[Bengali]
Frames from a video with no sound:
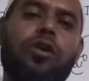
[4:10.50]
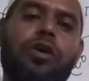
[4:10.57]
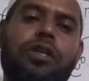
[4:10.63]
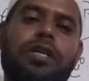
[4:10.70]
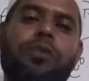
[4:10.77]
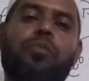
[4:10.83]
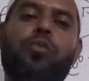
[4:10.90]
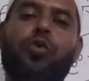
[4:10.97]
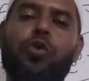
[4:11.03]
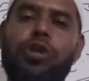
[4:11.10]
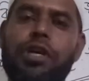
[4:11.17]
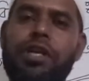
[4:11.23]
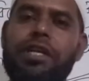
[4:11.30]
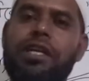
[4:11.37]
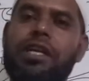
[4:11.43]
অর্থাৎ
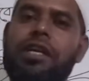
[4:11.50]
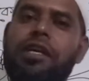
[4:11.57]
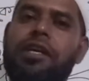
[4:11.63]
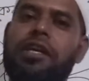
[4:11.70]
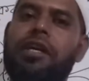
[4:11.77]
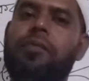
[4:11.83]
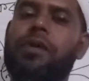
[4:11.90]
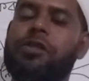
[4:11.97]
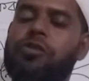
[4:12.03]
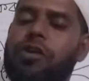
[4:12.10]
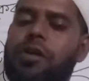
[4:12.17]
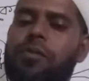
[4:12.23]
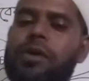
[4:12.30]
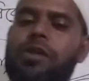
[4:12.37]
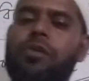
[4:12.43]
প্রতিনিধি
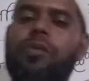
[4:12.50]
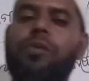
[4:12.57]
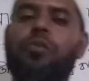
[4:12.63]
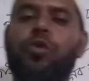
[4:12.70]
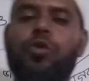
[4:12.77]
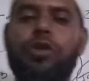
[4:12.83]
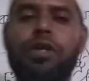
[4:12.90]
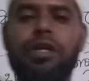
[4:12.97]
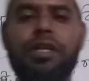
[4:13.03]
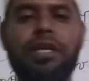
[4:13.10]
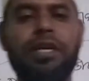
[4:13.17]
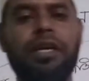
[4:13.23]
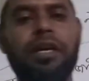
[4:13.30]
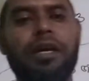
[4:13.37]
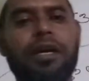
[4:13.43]
নির্বাচনের মাধ্যমে
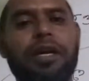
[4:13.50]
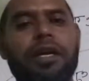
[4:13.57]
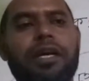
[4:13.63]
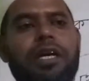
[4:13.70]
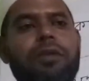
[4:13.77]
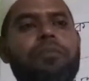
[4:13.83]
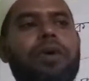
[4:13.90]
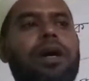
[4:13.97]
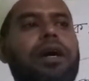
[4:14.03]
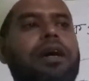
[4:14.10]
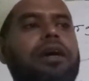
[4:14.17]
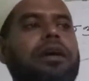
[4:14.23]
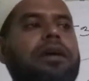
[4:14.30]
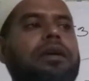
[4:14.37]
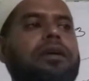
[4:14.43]
প্রতিনিধি কিংবা
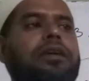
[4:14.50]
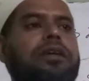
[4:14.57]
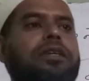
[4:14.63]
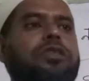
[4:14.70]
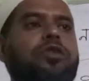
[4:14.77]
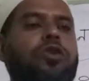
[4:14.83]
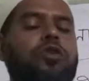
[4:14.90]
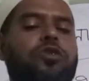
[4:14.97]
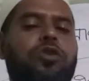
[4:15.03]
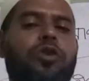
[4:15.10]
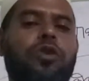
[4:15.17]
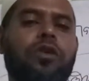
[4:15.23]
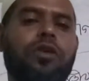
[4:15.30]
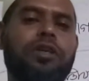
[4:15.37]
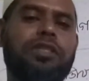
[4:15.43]
কিছু অংশ
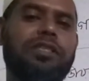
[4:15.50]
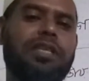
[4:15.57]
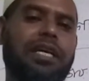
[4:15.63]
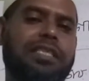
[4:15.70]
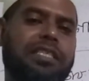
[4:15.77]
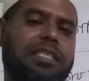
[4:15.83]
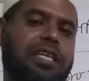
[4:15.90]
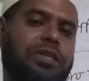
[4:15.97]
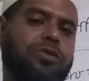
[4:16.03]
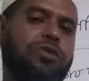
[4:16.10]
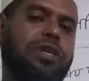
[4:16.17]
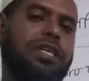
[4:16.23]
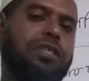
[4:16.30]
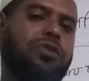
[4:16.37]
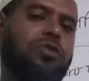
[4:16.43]
রাষ্ট্রের শাসন
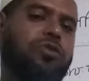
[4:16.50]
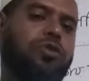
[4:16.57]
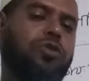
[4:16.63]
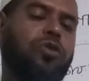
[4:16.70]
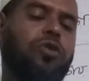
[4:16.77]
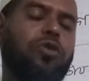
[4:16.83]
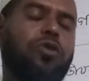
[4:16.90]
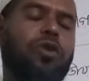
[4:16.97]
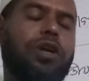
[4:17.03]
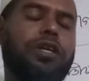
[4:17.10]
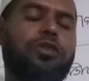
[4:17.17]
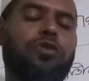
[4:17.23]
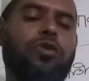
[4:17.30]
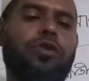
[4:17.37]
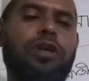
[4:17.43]
কার্যে অংশগ্রহণ করে
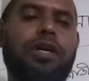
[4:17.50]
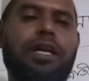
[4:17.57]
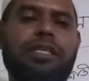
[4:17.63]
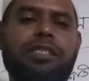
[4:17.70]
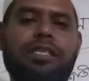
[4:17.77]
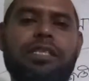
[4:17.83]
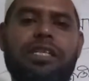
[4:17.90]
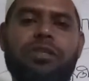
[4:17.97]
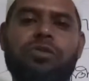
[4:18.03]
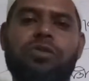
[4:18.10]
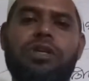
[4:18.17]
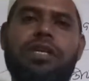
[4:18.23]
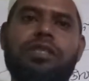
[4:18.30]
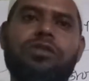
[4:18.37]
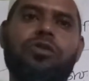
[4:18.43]
সকলে রাষ্ট্রের শাসন
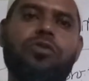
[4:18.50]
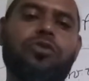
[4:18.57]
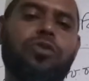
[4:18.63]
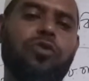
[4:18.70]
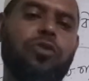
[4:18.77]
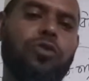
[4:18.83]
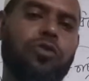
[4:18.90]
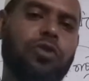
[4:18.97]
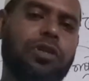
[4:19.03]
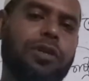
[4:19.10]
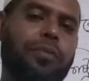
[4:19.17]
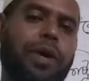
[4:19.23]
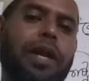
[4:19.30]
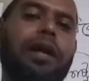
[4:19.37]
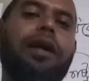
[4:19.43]
কার্যে অংশগ্রহণ করতে
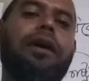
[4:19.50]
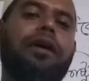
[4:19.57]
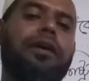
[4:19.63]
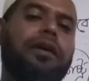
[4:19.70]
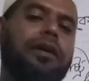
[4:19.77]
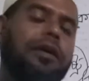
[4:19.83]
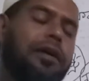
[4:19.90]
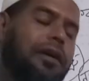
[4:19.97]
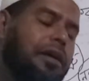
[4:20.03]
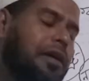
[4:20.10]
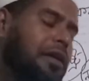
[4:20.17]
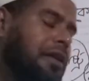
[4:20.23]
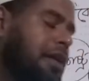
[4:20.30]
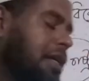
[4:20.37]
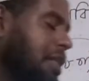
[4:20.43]
পারে না
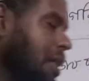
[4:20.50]
ঠিক